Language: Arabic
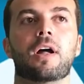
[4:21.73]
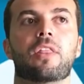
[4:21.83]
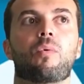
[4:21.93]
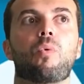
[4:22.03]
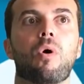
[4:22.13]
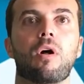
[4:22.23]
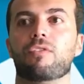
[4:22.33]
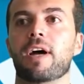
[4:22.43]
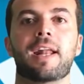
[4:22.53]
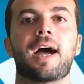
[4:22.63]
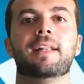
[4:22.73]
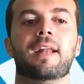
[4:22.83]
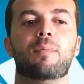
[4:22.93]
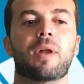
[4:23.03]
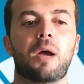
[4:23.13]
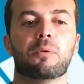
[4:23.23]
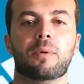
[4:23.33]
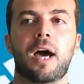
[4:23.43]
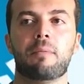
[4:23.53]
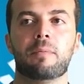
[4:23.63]
ذا وولف انا لحتى الان بلخبط
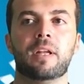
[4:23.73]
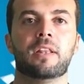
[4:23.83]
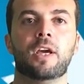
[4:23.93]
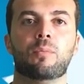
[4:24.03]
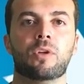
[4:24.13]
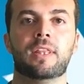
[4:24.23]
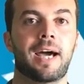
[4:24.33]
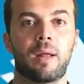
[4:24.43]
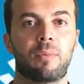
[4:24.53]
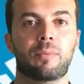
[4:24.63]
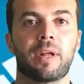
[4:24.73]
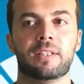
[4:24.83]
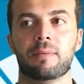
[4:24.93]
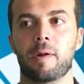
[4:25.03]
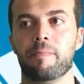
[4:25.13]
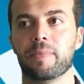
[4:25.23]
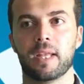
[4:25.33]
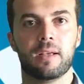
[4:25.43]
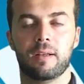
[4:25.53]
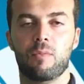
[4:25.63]
بالعربي بين الذئب والثعلب بالمناسبة
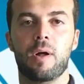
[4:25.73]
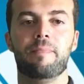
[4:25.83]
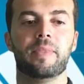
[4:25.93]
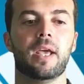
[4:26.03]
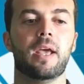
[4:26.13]
المهم